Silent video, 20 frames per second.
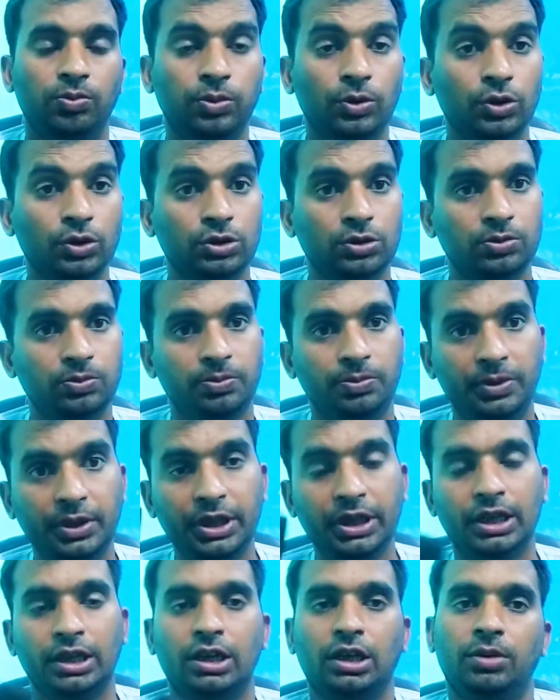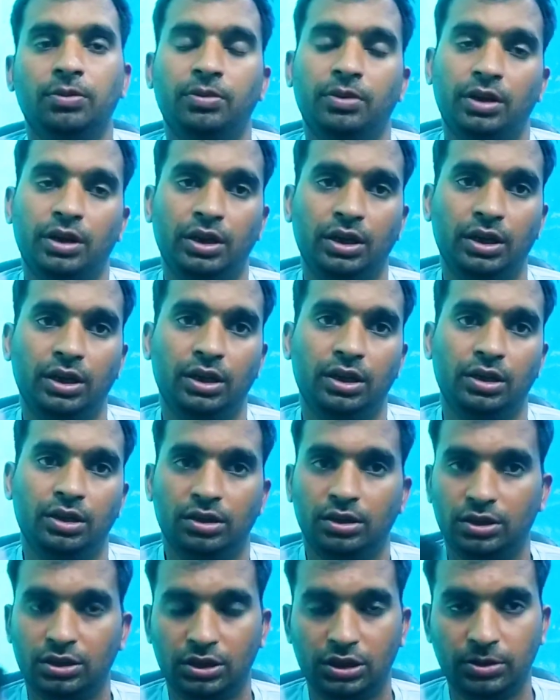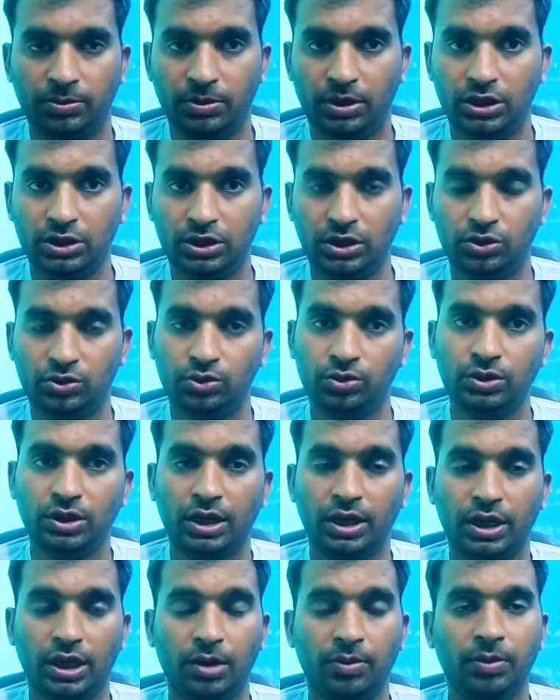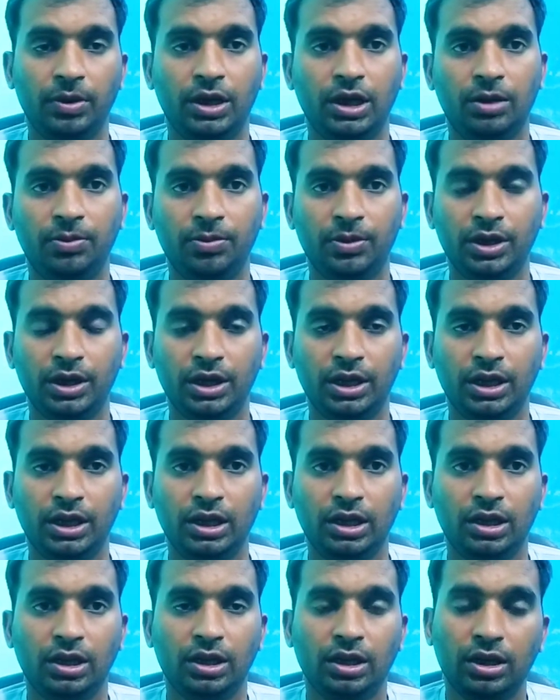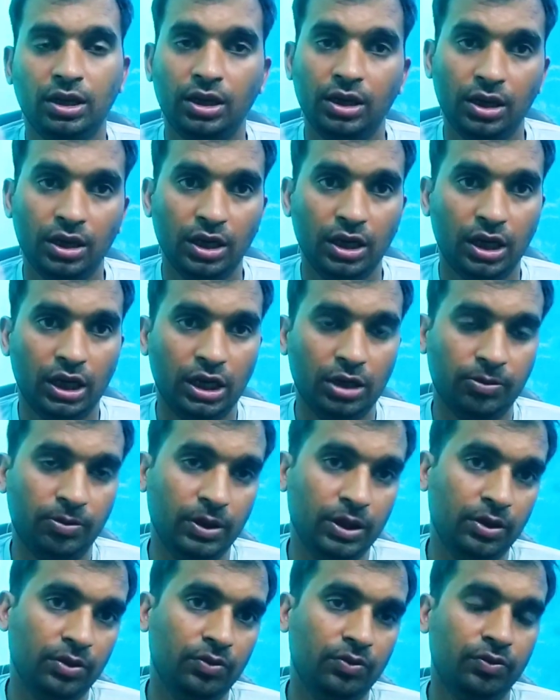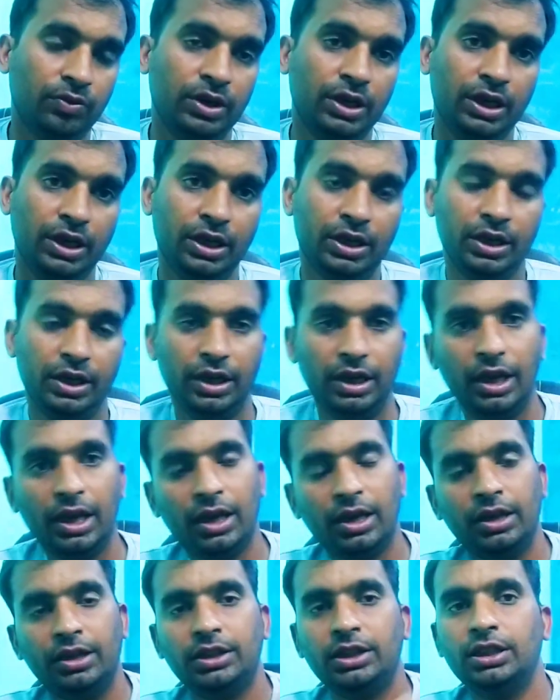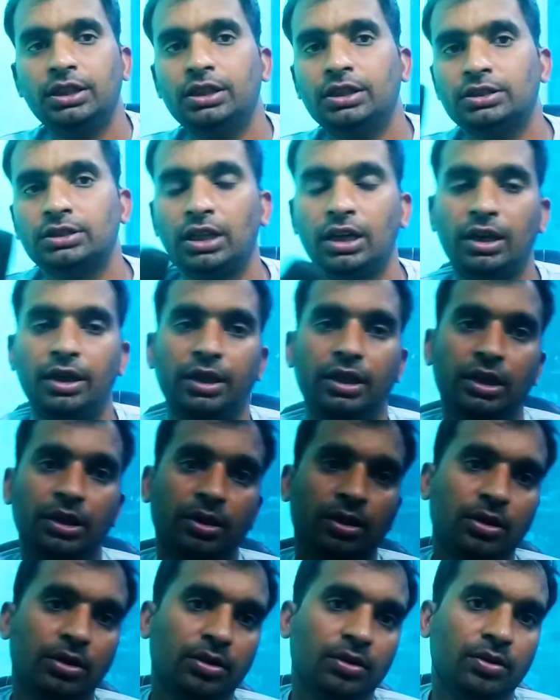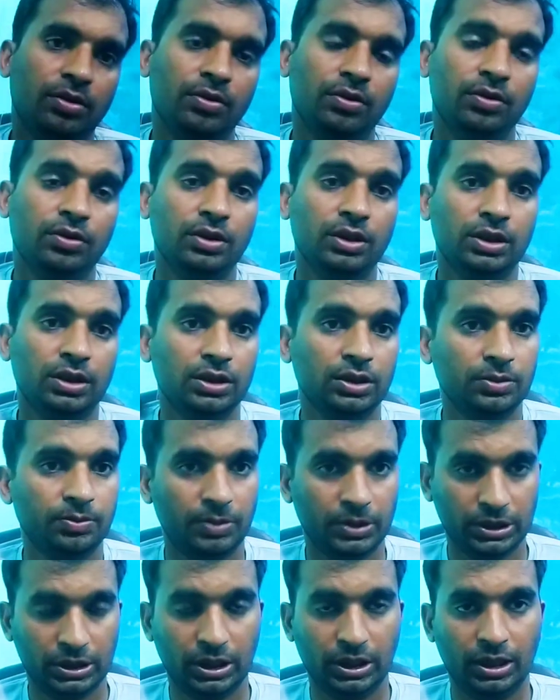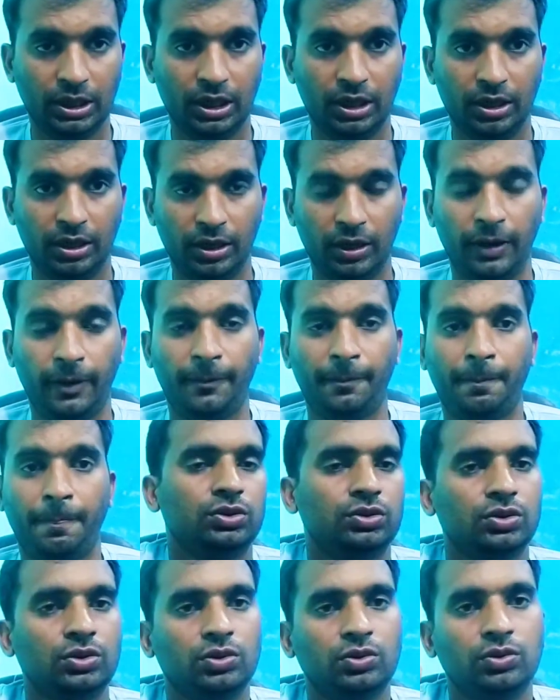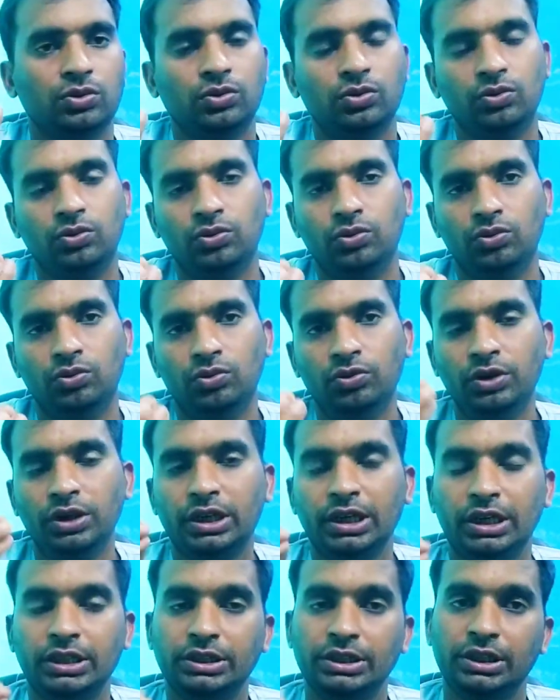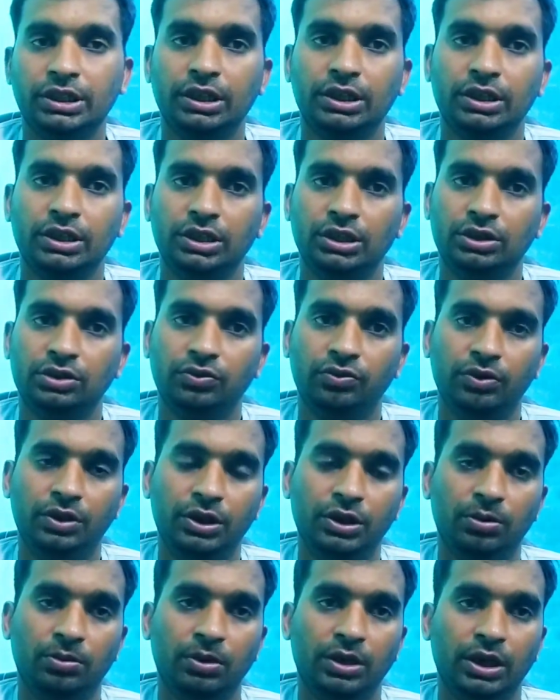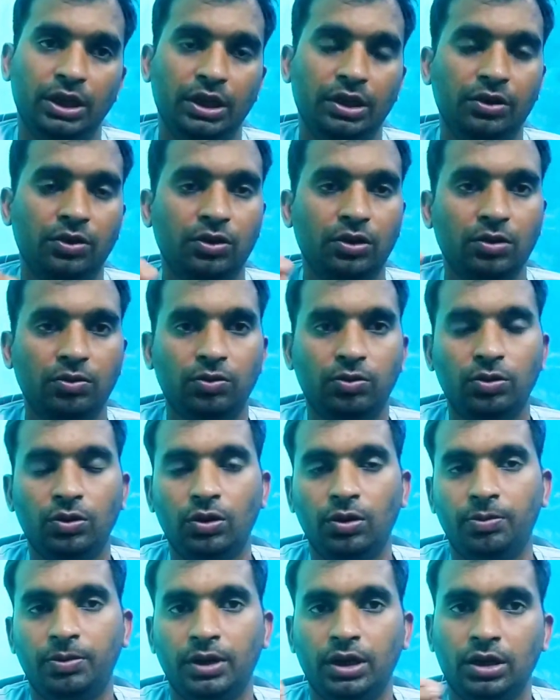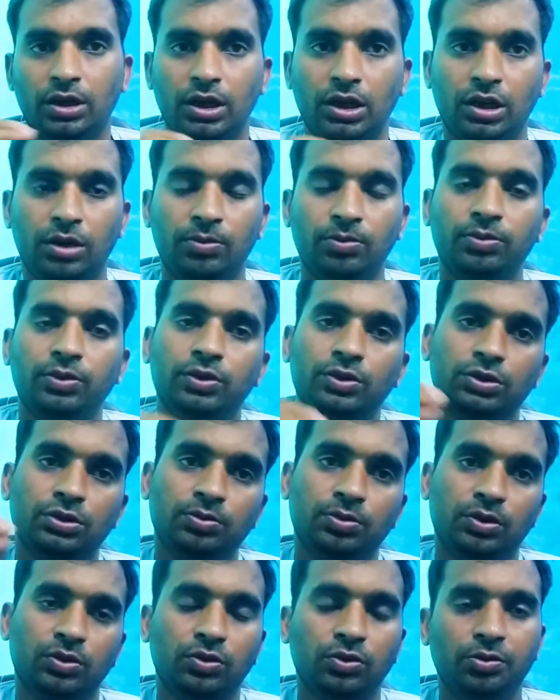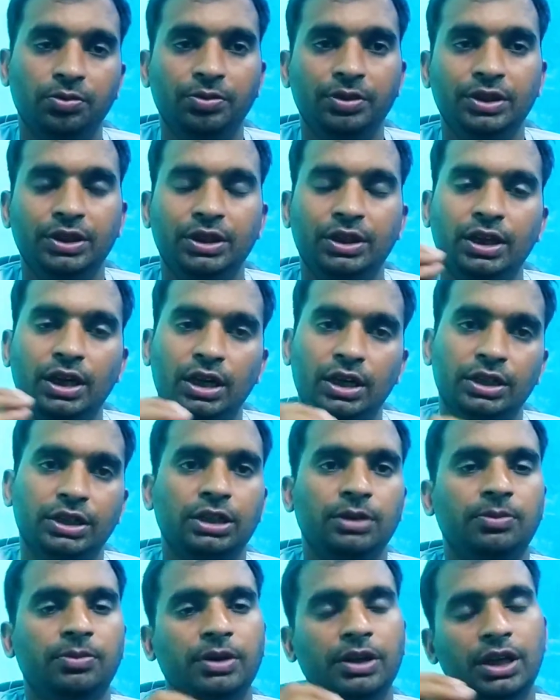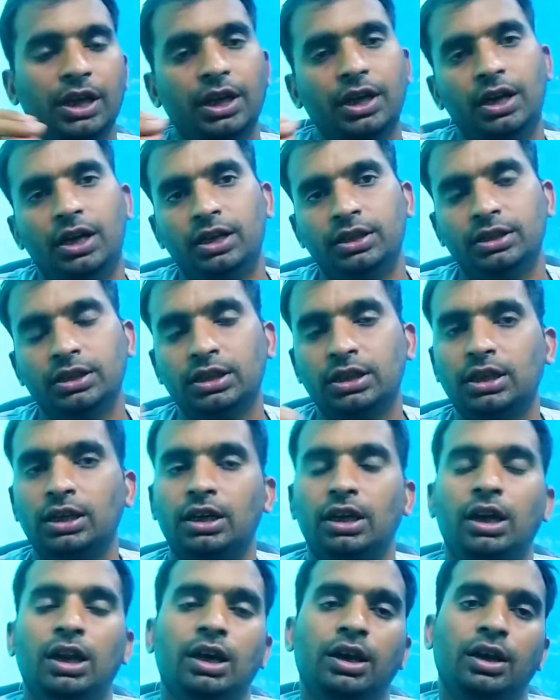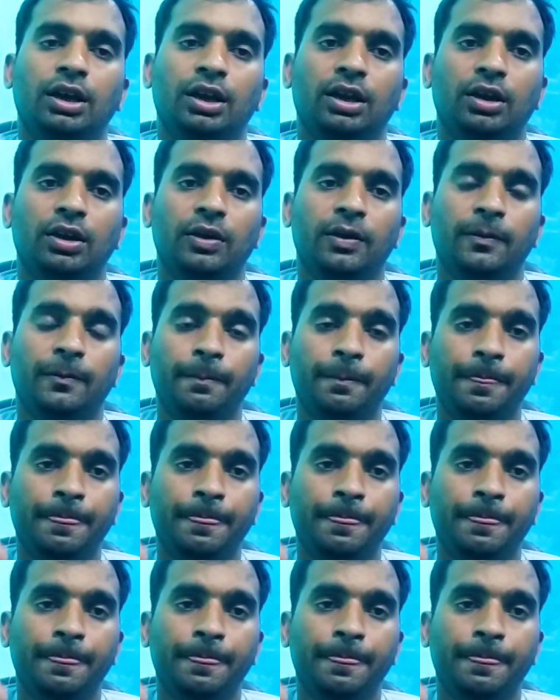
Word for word: बहुत बढ़िया काम कर रहे हैं समाज ने सुधारने का भी काम कर रहे हैं और भाई वह एक नेक नीति से चल रही है पत्रकार हैं तो उनका जिक्र इस वीडियो में नहीं है क्योंकि वो अपना काम बहुत बखूबी डालता है बढ़िया डालता है करण लाग रही है